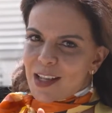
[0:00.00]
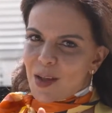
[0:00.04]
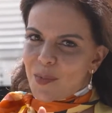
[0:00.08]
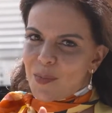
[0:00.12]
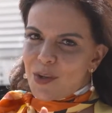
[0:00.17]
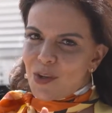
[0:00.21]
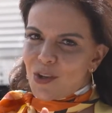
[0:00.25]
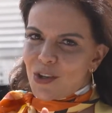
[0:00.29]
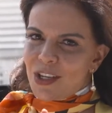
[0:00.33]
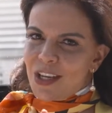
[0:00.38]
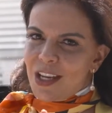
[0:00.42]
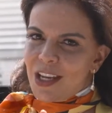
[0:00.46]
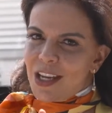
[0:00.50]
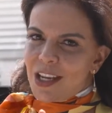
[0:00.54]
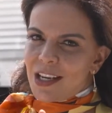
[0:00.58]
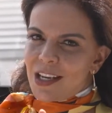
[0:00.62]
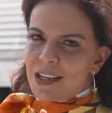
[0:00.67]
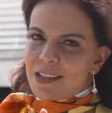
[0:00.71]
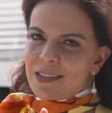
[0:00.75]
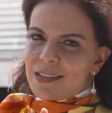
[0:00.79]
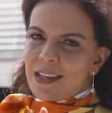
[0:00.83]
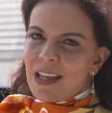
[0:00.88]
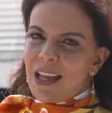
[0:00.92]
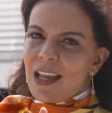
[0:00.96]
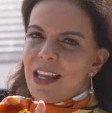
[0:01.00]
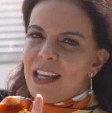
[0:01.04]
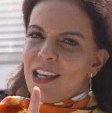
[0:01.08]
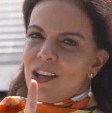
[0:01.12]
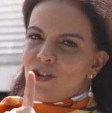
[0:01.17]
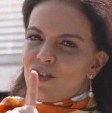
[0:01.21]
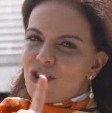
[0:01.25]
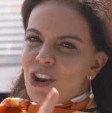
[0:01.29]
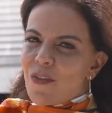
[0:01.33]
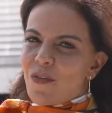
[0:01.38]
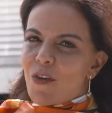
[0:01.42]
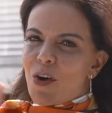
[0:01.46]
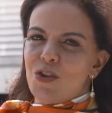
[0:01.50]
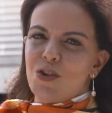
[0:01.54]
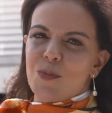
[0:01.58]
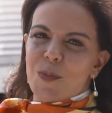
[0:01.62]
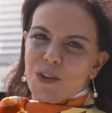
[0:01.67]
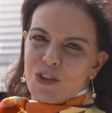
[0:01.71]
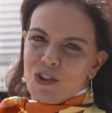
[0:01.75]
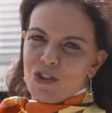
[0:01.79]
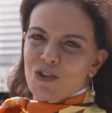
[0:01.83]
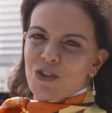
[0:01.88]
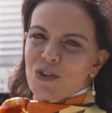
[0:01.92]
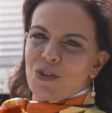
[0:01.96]
caminhoneiras e eu já volto para
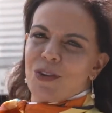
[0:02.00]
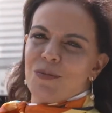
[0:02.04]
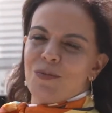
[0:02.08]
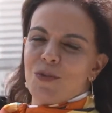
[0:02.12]
a gente